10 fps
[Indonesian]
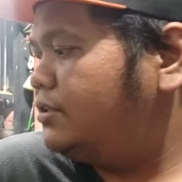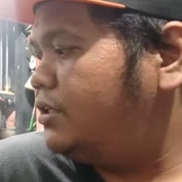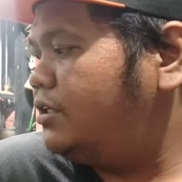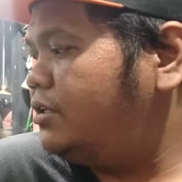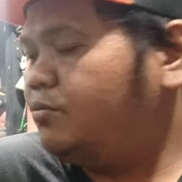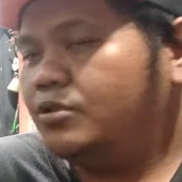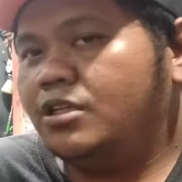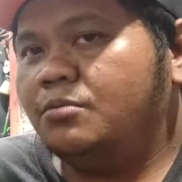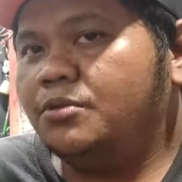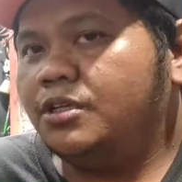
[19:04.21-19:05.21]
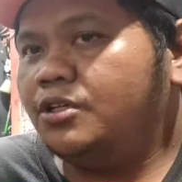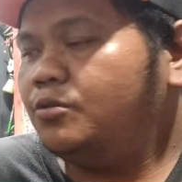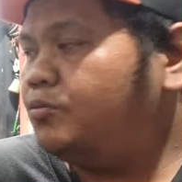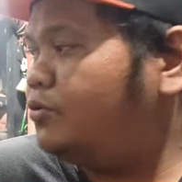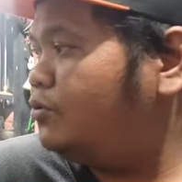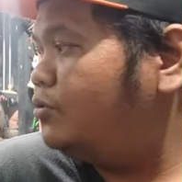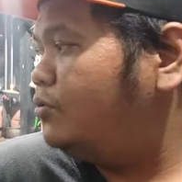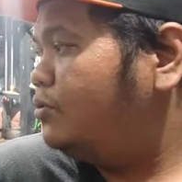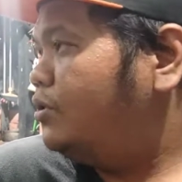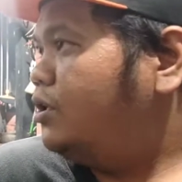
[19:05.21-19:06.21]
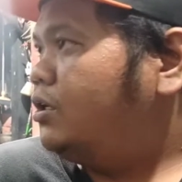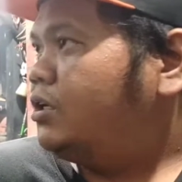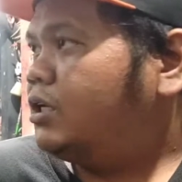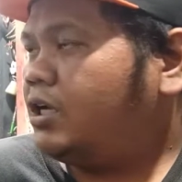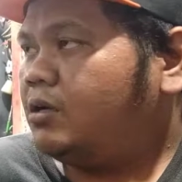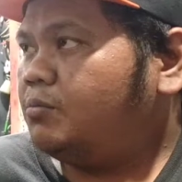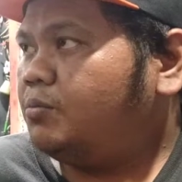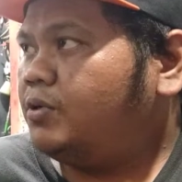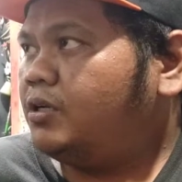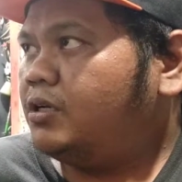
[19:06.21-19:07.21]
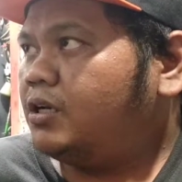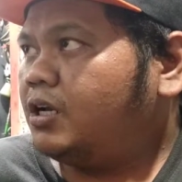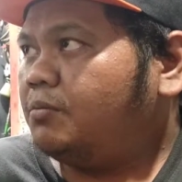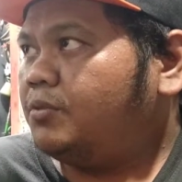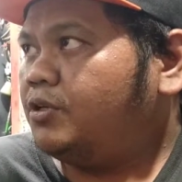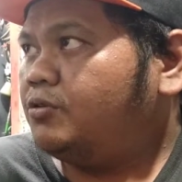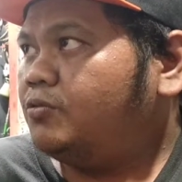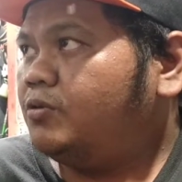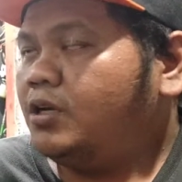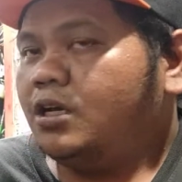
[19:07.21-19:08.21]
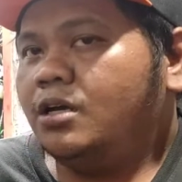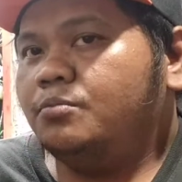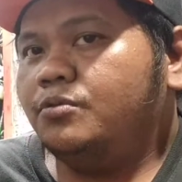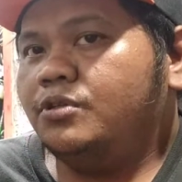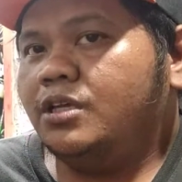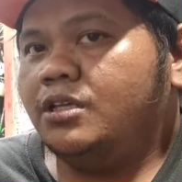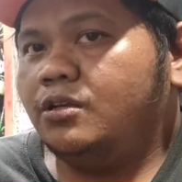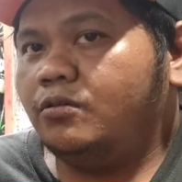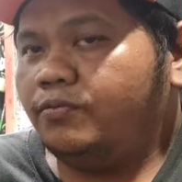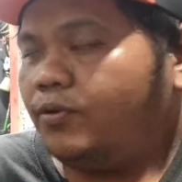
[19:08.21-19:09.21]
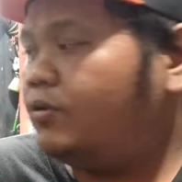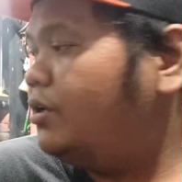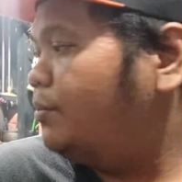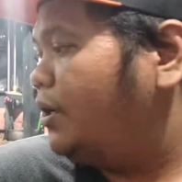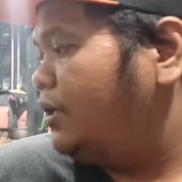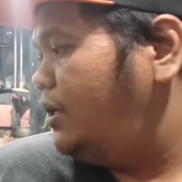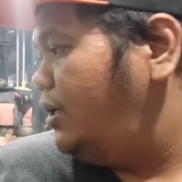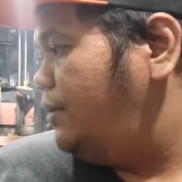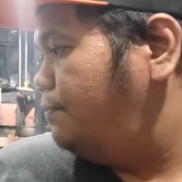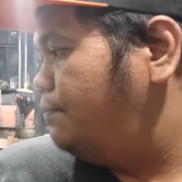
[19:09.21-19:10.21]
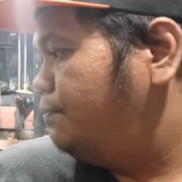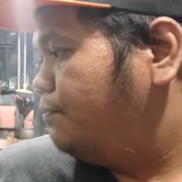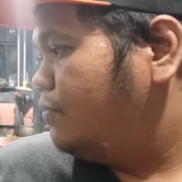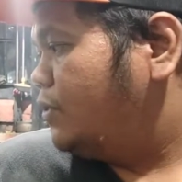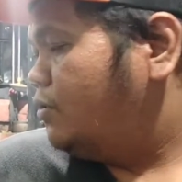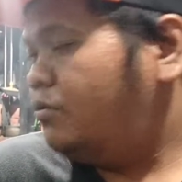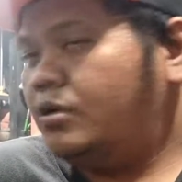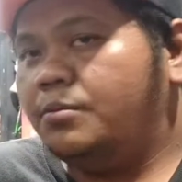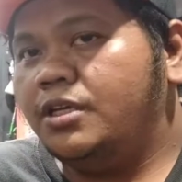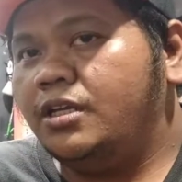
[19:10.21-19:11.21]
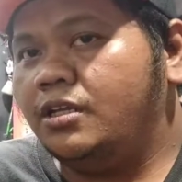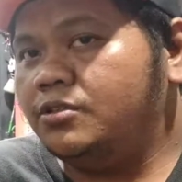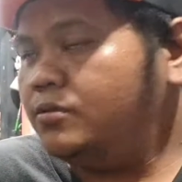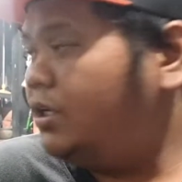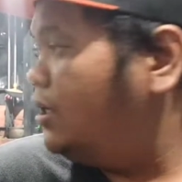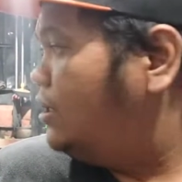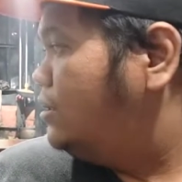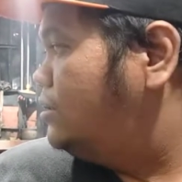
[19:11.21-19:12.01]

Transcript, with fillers: jadi ini motor yang penting hidup dulu kabel remnya juga punyanya Nuvo dipakai udah bikinan juga